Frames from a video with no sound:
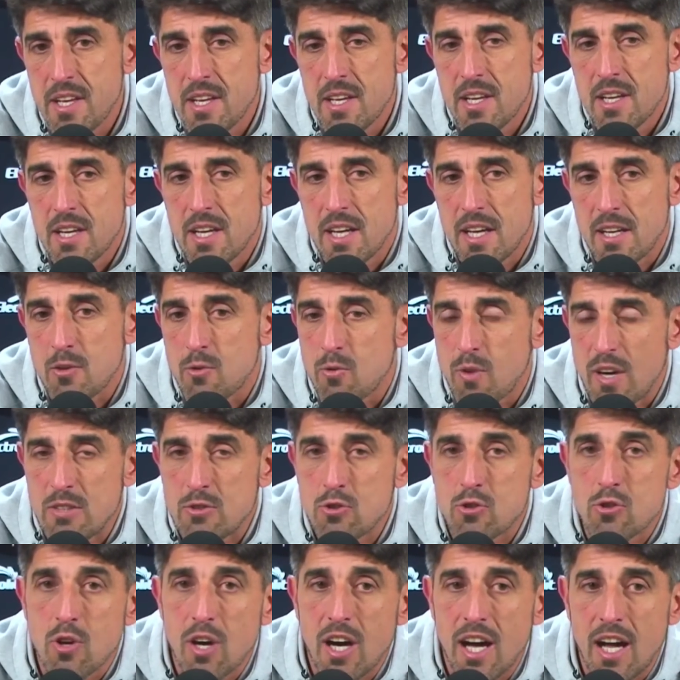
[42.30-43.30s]
En
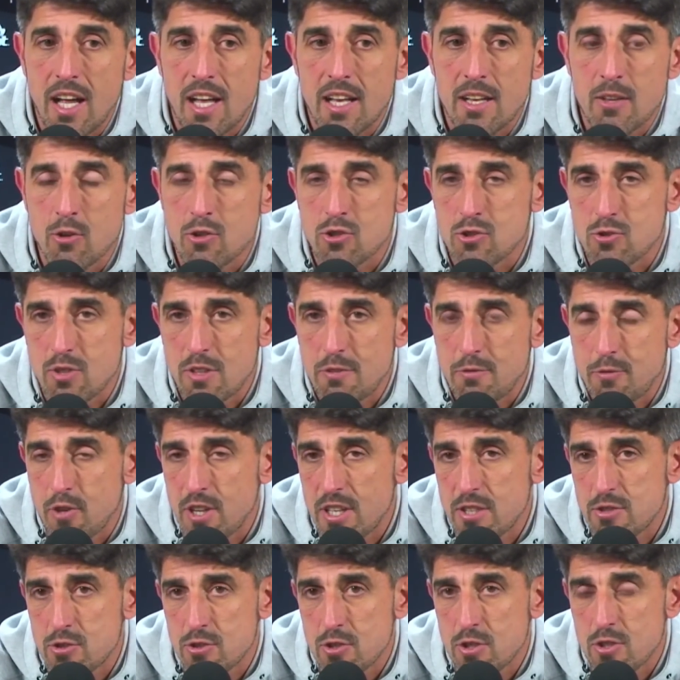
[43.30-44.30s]
cuanto a los
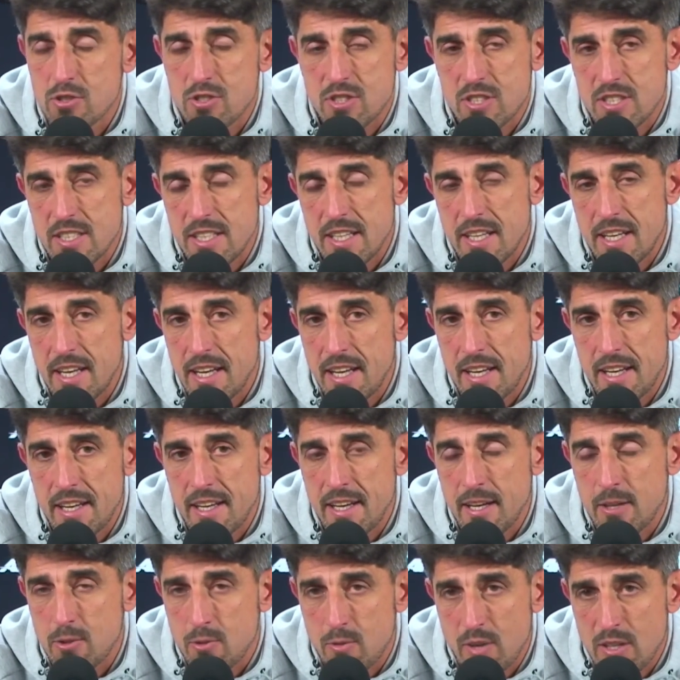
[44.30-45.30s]
refuerzos, eh,
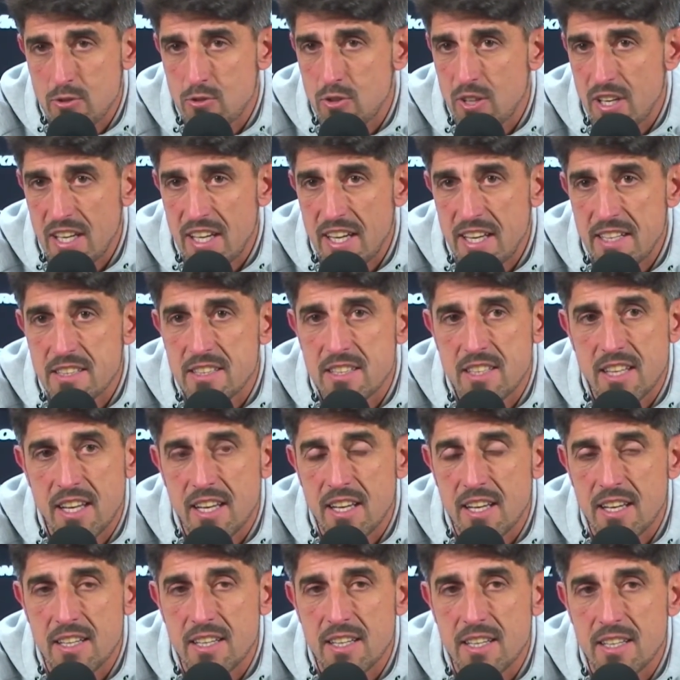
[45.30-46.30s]
en cuanto a la
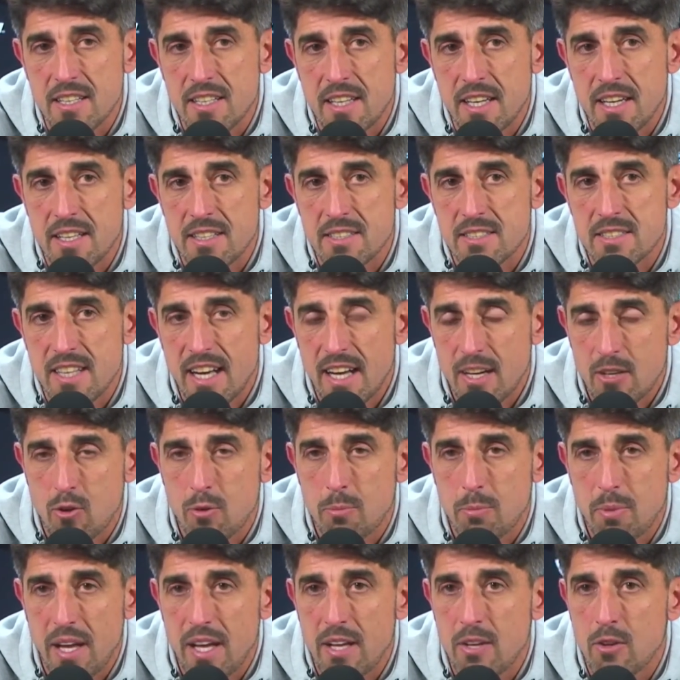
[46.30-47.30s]
gente eh, que se ha
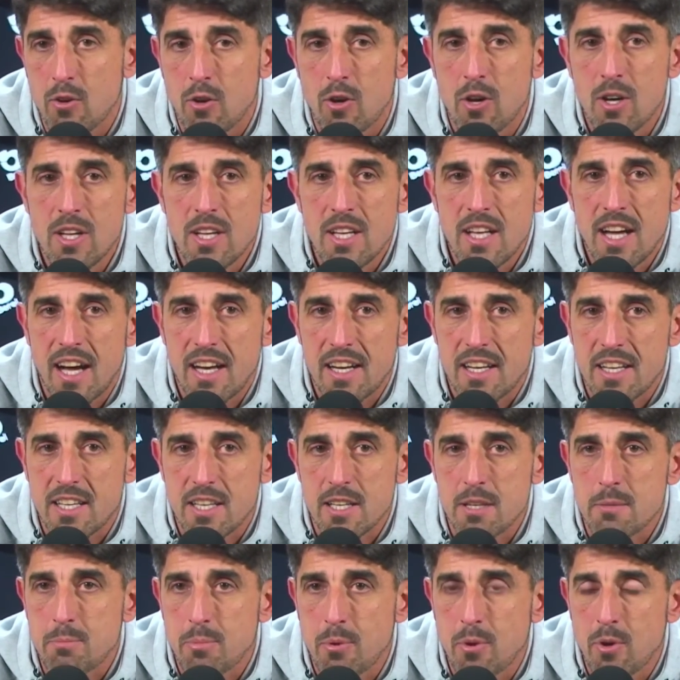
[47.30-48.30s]
acoplado al
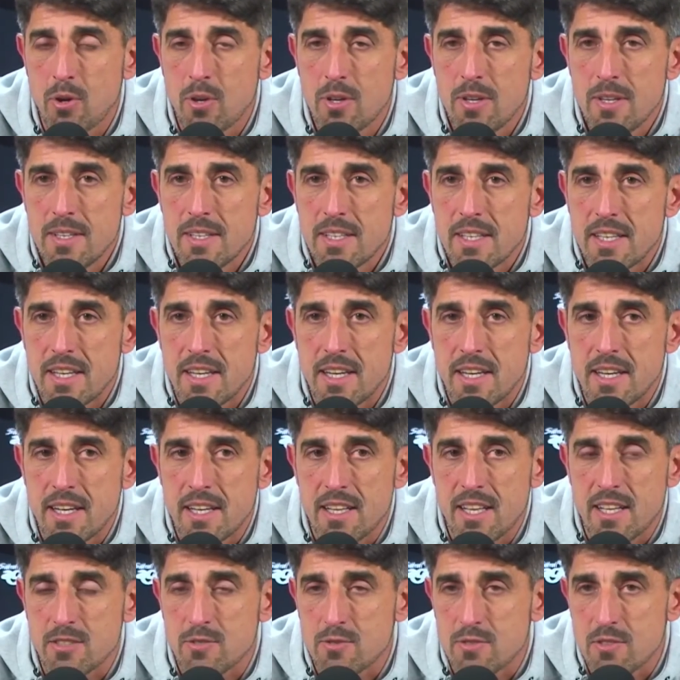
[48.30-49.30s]
equipo, eh,
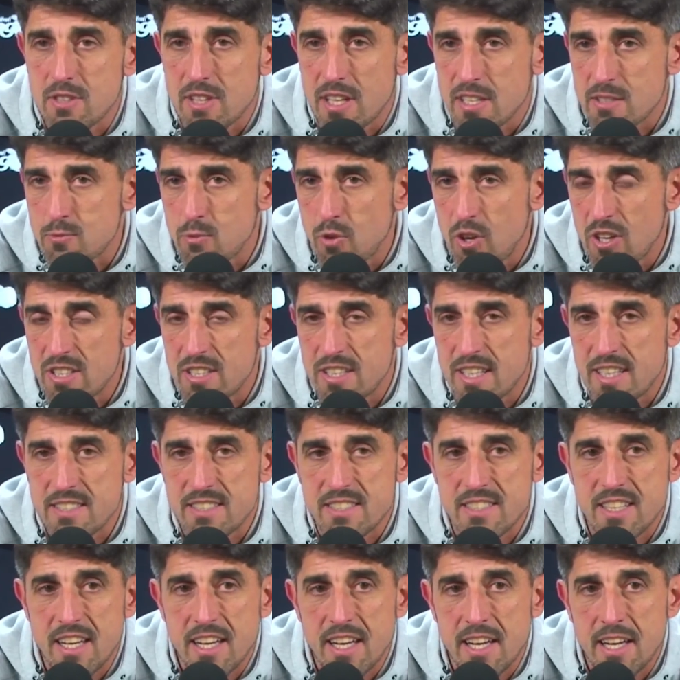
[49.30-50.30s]
las, las, vueltas
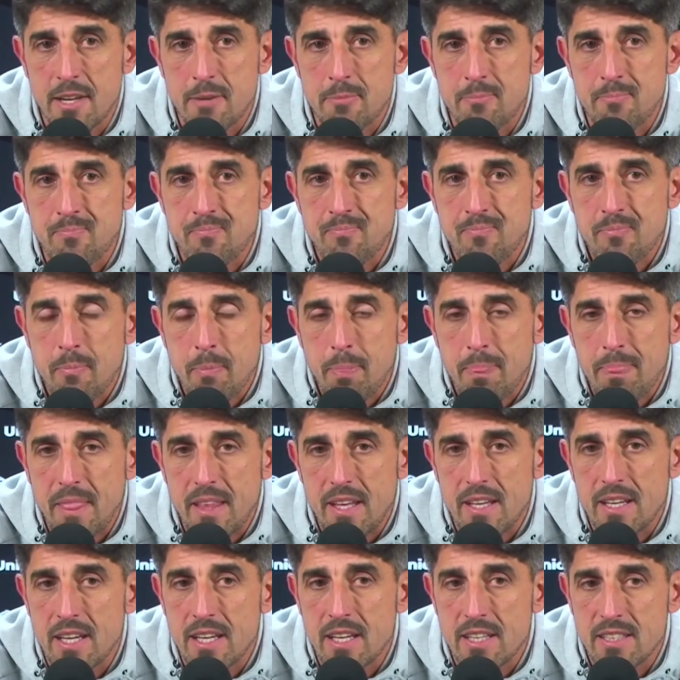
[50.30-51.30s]
de,
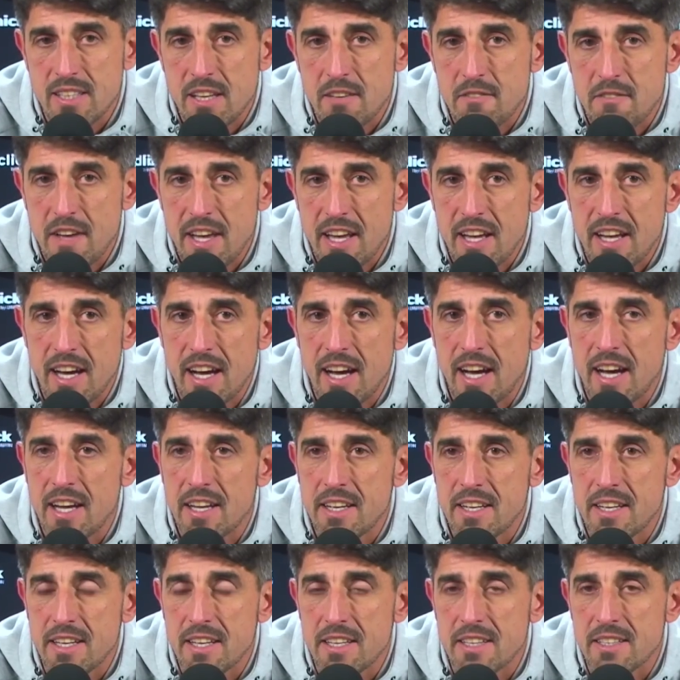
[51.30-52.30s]
de, Vega
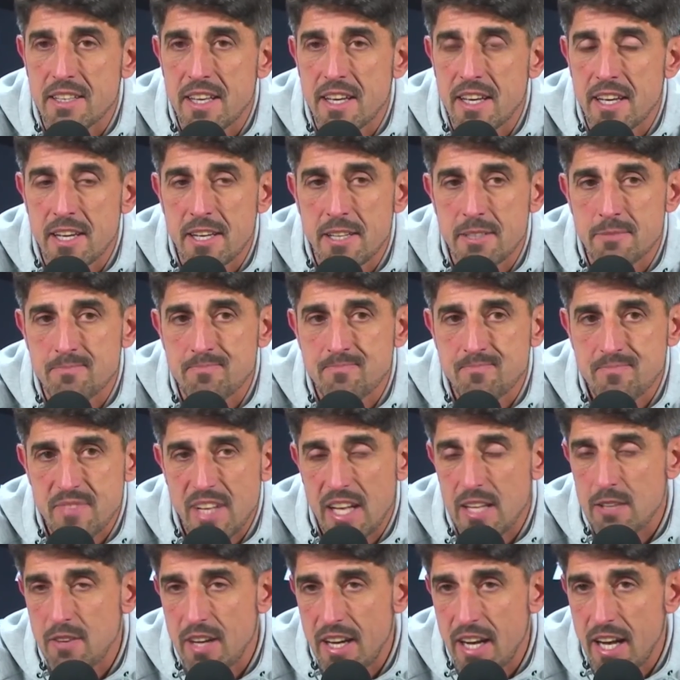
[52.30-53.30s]
y de
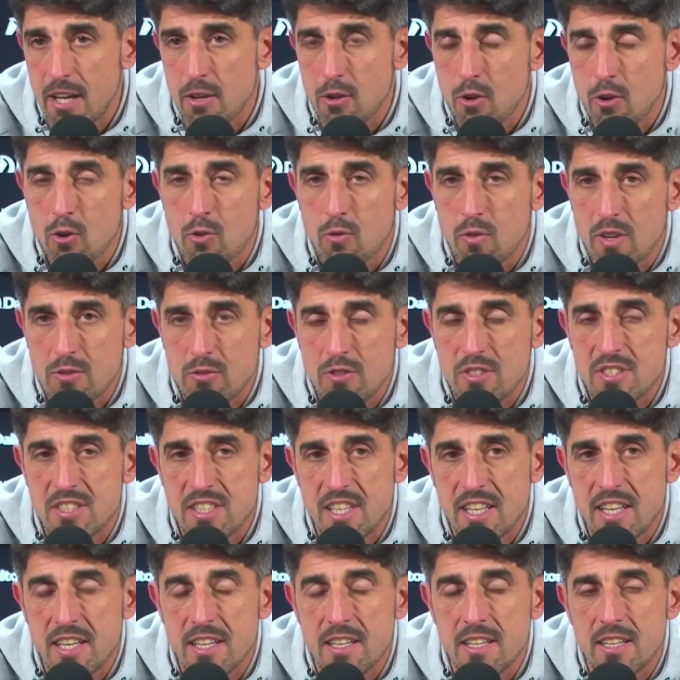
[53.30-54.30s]
Alvarado cuando
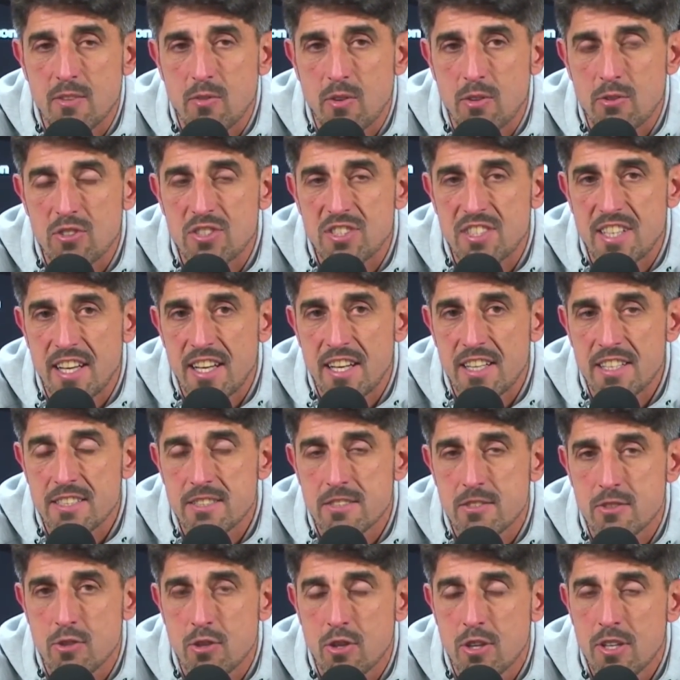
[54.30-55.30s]
esté, cuando esté
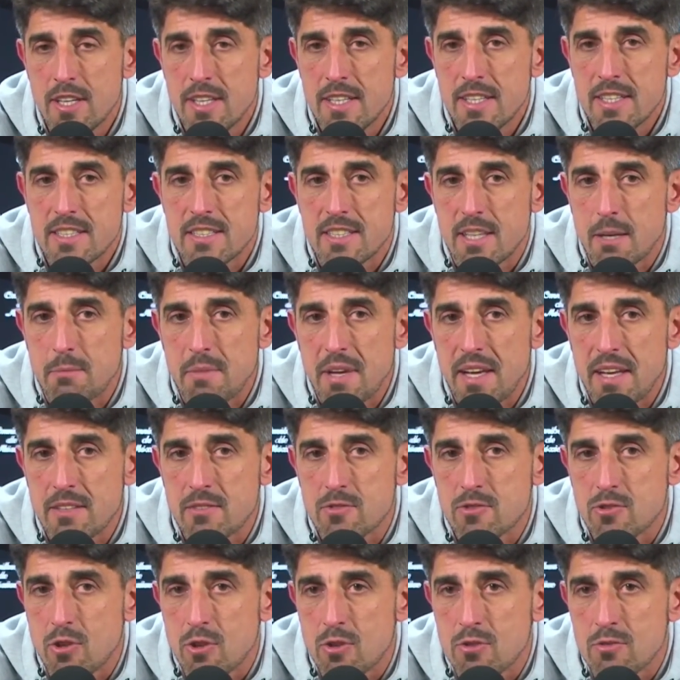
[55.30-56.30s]
listo, también
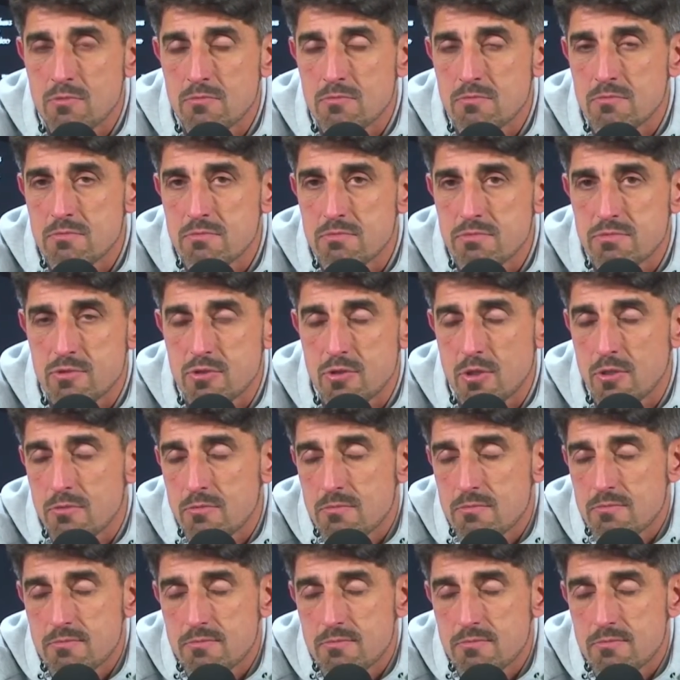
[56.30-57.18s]
son, son